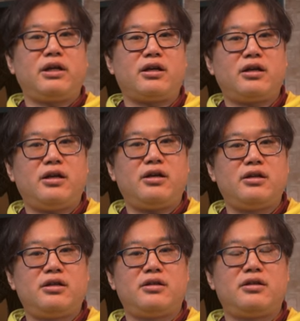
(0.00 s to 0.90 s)
あれか
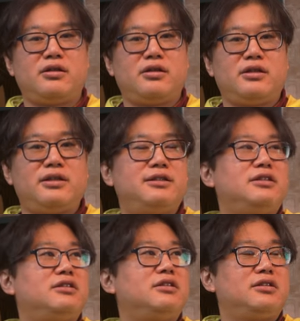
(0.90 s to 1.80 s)
ら
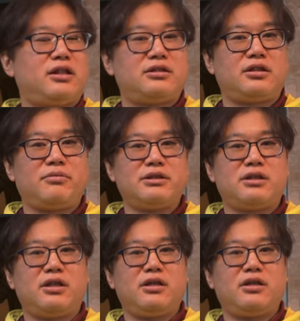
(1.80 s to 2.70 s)
1日経っちゃってま
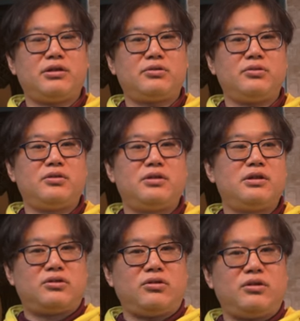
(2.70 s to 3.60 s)
して、あの後
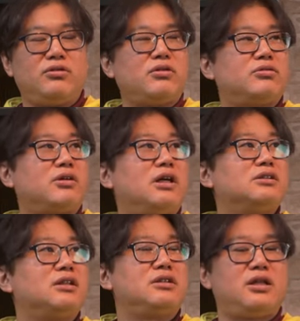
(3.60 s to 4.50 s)
ちょっといろんなことが
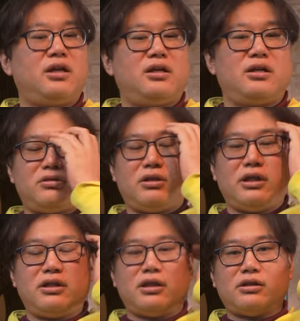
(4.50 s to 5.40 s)
発生してテストが
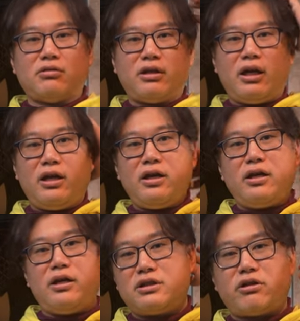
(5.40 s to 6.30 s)
できなかったので
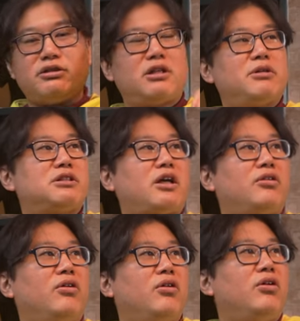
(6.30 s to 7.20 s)
日にち変わっちゃいました
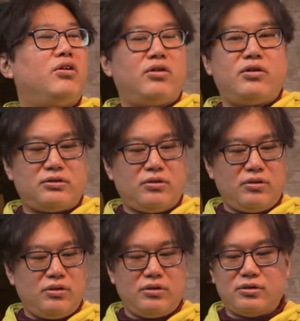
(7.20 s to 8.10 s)
けど、
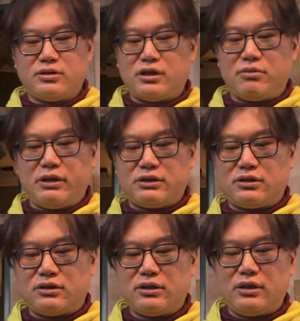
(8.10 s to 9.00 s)
テストしてきま
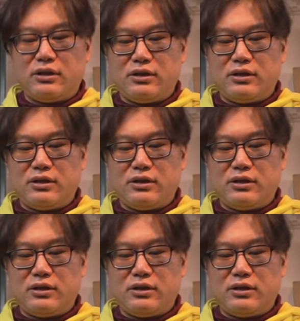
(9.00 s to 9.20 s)
す。